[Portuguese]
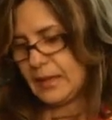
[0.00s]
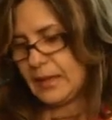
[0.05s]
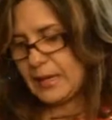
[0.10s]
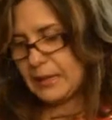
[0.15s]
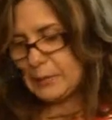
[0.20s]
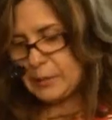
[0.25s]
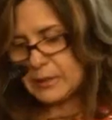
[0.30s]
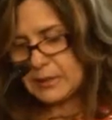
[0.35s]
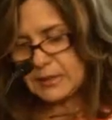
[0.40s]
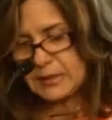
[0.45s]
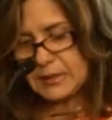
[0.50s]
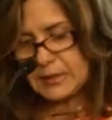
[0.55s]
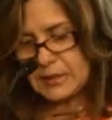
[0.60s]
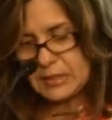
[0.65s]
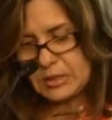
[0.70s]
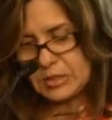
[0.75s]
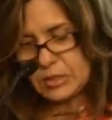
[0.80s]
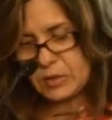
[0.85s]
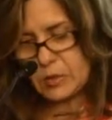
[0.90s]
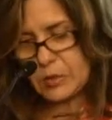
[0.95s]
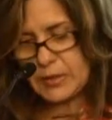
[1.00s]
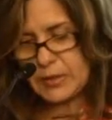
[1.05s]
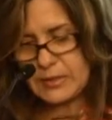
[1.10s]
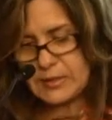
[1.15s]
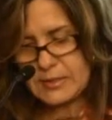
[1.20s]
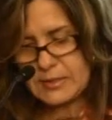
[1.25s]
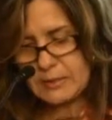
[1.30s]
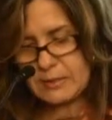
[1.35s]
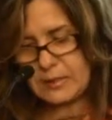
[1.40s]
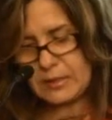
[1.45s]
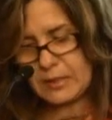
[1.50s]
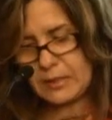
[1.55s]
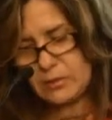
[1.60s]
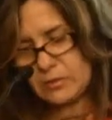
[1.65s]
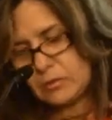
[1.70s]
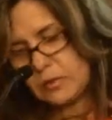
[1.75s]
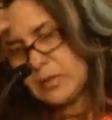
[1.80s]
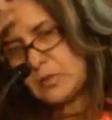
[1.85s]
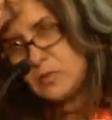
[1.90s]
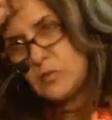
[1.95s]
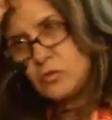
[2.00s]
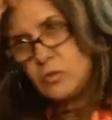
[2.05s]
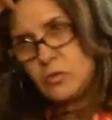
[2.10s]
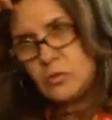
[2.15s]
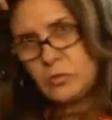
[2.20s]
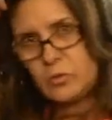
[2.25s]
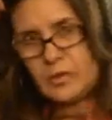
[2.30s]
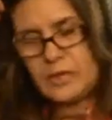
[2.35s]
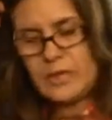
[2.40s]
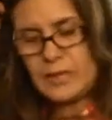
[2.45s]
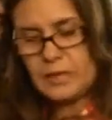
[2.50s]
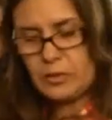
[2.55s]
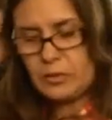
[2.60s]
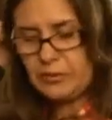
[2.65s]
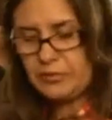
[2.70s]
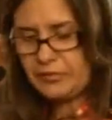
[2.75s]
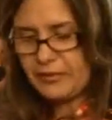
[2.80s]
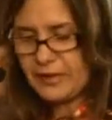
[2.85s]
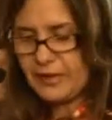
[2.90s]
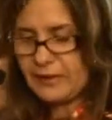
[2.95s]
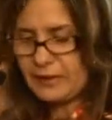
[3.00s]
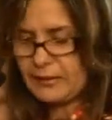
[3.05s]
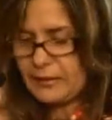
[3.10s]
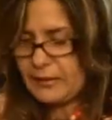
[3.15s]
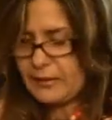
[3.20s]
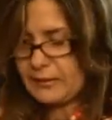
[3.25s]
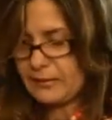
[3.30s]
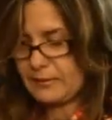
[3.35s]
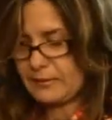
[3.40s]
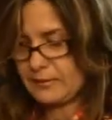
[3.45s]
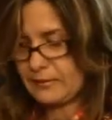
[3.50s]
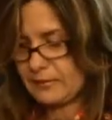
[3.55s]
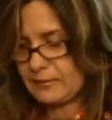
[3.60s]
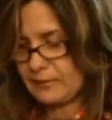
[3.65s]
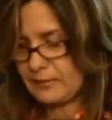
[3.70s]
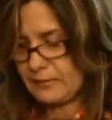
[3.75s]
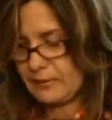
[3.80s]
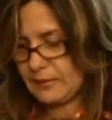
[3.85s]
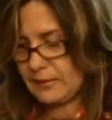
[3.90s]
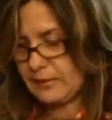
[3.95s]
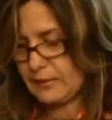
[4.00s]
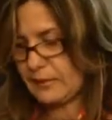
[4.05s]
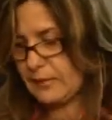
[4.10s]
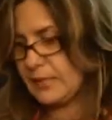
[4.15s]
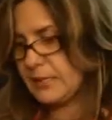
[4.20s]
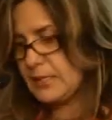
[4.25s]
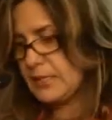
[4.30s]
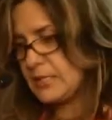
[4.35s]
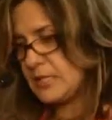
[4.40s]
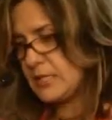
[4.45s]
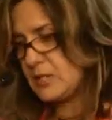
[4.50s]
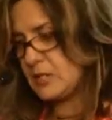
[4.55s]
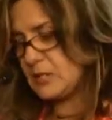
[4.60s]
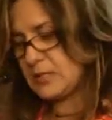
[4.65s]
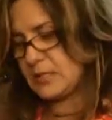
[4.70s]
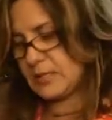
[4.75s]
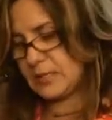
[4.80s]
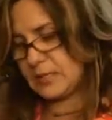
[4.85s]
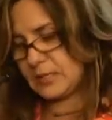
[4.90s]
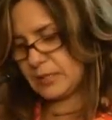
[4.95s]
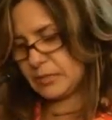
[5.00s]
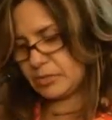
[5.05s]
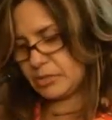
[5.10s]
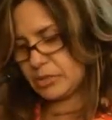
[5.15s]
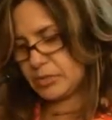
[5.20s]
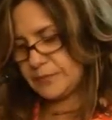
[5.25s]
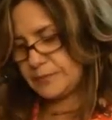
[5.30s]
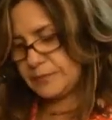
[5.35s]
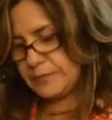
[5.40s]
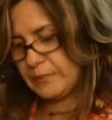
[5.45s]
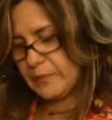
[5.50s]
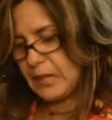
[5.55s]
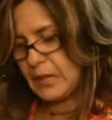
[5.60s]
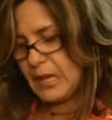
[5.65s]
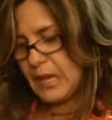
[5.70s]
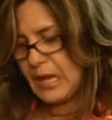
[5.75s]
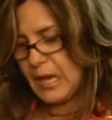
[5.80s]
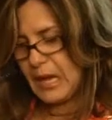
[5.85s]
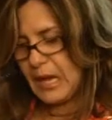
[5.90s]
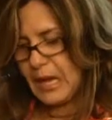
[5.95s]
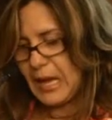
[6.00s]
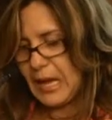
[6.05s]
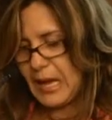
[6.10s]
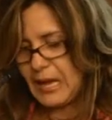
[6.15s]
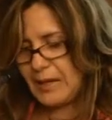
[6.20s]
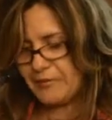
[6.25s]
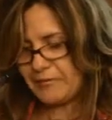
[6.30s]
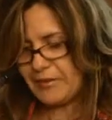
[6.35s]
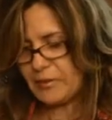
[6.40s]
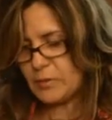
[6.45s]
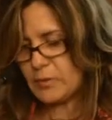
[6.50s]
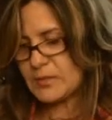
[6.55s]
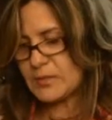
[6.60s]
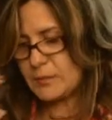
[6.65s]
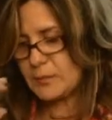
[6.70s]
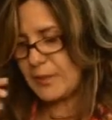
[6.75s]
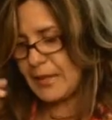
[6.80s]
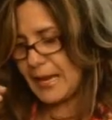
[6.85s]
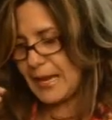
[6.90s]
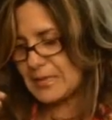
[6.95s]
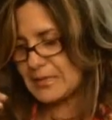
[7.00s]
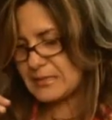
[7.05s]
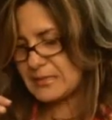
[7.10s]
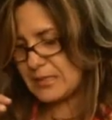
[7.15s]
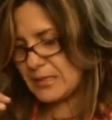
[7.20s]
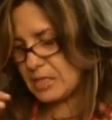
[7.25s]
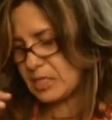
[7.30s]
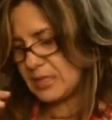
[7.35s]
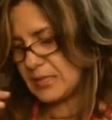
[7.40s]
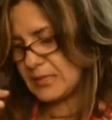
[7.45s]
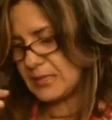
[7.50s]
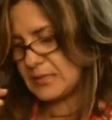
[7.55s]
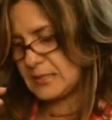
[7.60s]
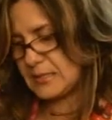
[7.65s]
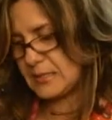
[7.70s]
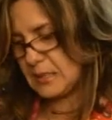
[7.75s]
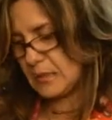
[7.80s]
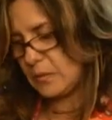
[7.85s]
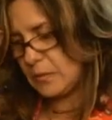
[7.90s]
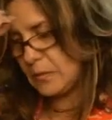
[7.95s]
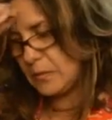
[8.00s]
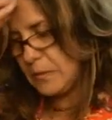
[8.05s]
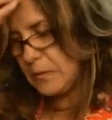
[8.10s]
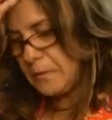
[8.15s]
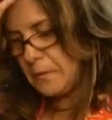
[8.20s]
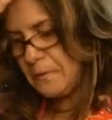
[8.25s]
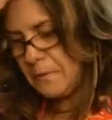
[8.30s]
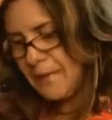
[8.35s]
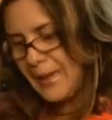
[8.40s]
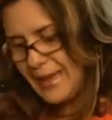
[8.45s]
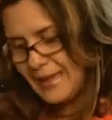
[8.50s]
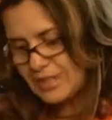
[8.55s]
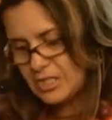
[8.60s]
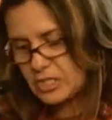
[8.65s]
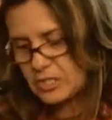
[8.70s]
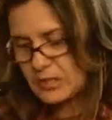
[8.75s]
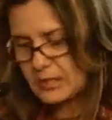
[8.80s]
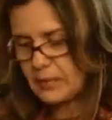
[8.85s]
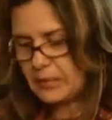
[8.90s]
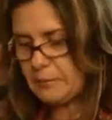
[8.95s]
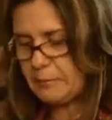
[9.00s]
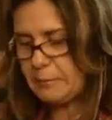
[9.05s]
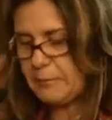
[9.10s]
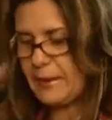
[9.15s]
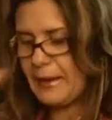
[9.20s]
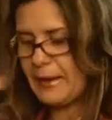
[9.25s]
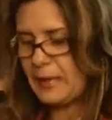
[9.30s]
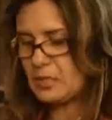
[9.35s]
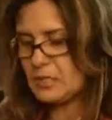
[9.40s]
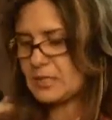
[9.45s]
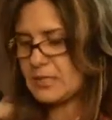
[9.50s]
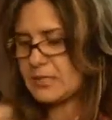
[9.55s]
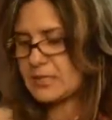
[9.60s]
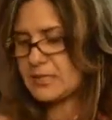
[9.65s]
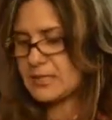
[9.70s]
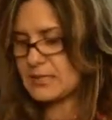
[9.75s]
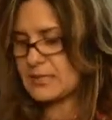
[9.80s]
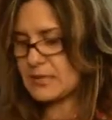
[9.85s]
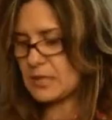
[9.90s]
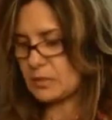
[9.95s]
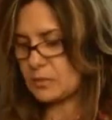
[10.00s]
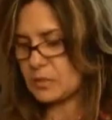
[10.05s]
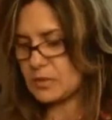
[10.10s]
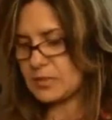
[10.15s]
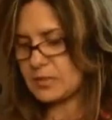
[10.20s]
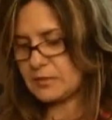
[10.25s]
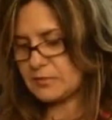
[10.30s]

É importante o conhecimento da súmula 90, que diz o seguinte: havendo expressa indicação médica para a utilização dos